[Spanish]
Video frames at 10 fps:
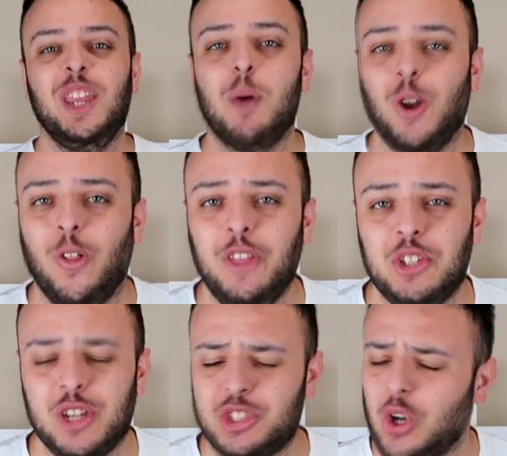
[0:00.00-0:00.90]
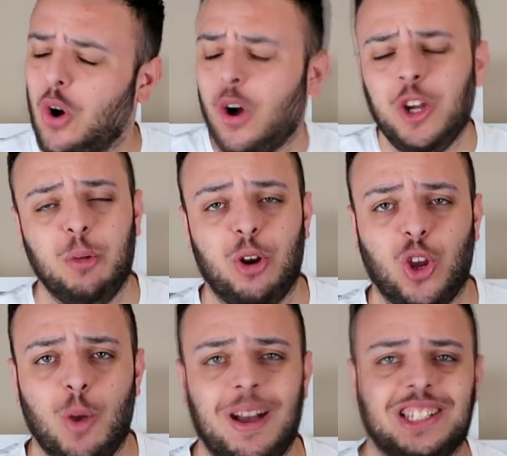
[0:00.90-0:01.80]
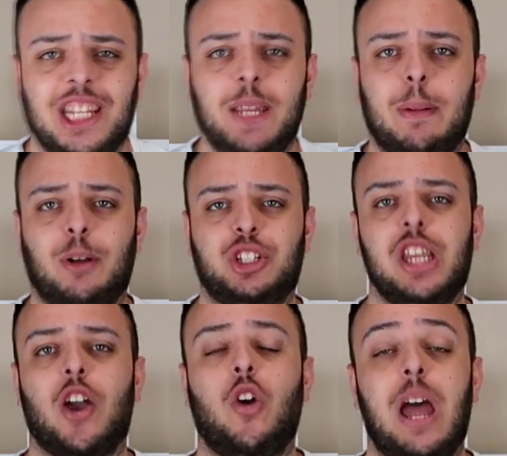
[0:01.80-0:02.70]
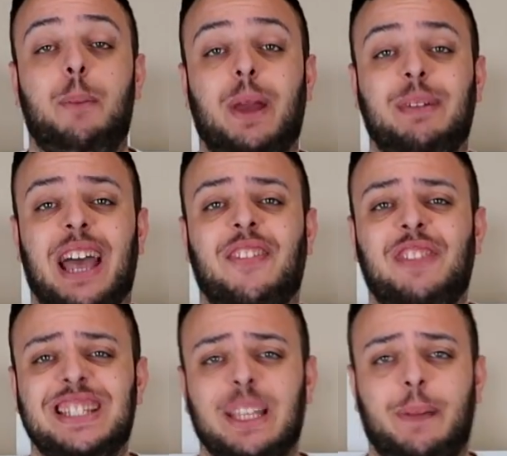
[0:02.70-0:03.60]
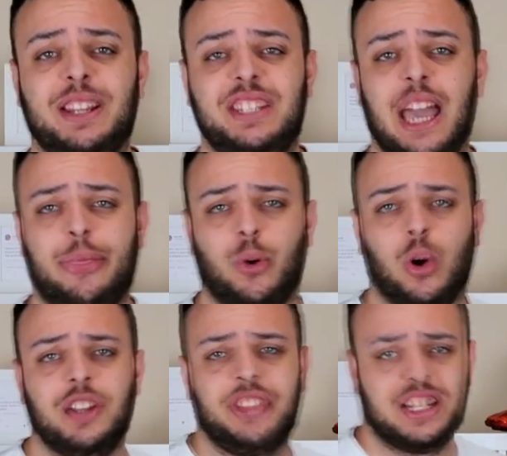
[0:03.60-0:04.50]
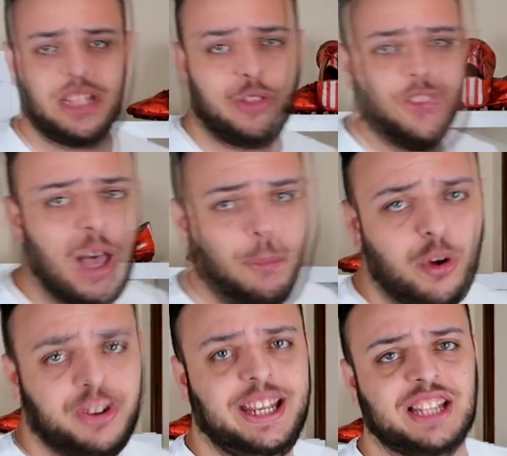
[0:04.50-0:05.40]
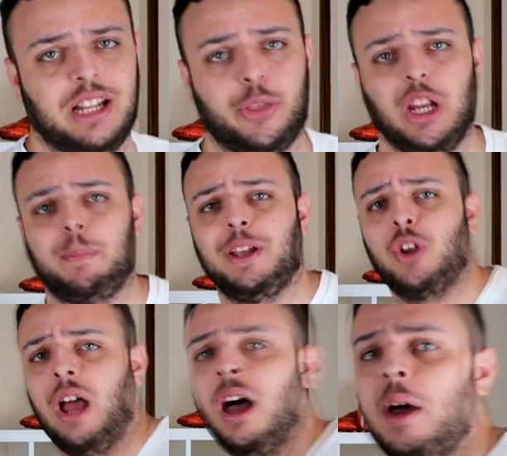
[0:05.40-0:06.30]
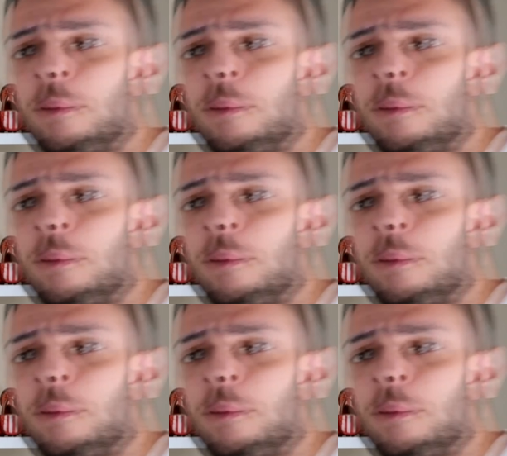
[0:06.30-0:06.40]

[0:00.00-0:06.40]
Y bueno, dicho esto, hoy no me enrollo más y vamos allá con la previa de este partidazo entre la selección de Japón y la selección española.